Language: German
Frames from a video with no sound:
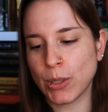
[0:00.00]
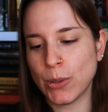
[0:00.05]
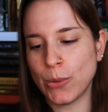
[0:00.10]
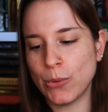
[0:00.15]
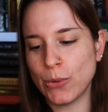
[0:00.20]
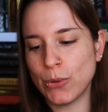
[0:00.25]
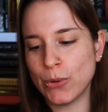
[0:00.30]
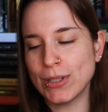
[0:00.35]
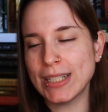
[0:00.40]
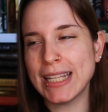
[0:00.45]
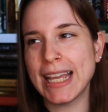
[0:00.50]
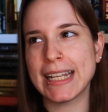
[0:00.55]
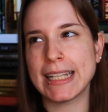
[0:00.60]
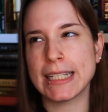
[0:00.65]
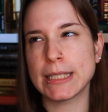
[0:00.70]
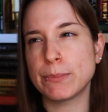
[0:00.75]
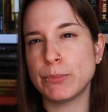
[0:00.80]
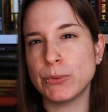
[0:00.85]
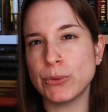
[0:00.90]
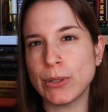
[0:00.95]
Und
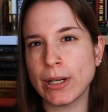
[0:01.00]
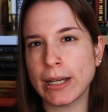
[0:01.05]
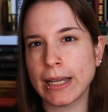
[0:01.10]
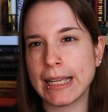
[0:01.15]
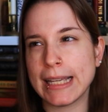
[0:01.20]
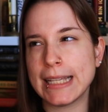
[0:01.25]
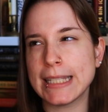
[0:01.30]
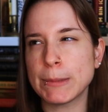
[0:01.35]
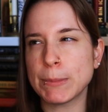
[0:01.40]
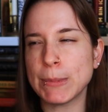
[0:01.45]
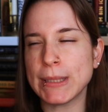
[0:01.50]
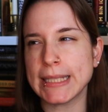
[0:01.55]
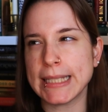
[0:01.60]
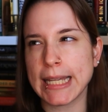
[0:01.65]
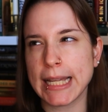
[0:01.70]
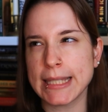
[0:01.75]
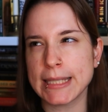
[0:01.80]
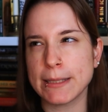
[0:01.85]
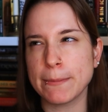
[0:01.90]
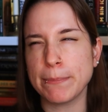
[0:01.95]
das Buch ist bis
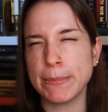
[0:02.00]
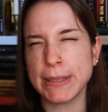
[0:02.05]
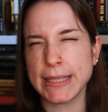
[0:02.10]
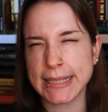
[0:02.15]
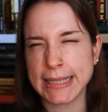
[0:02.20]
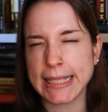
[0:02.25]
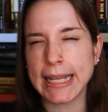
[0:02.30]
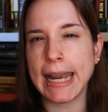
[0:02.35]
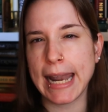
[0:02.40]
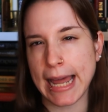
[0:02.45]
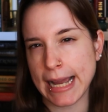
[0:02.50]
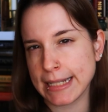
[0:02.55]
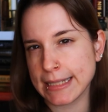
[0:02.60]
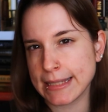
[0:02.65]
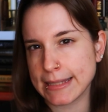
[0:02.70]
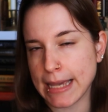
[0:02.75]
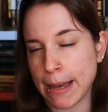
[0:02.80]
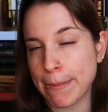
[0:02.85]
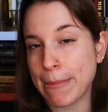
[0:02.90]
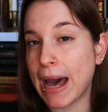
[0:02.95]
jetzt ein bisschen
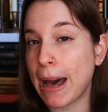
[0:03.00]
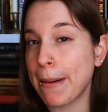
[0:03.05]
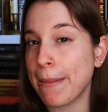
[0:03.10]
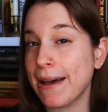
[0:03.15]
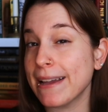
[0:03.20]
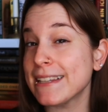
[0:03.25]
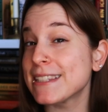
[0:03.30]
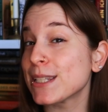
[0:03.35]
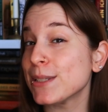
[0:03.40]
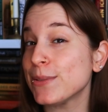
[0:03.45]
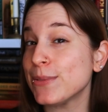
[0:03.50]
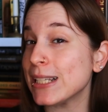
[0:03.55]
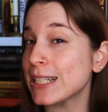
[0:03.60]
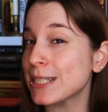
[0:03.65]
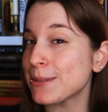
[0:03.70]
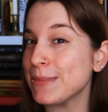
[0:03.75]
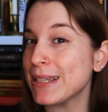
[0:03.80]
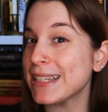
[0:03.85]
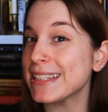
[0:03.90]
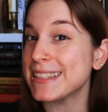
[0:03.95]
langsam, aber es
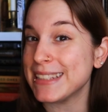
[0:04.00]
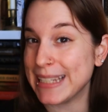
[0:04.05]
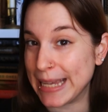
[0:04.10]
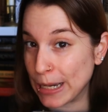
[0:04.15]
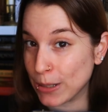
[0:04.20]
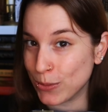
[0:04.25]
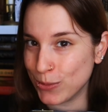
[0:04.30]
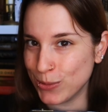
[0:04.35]
gefällt mir sehr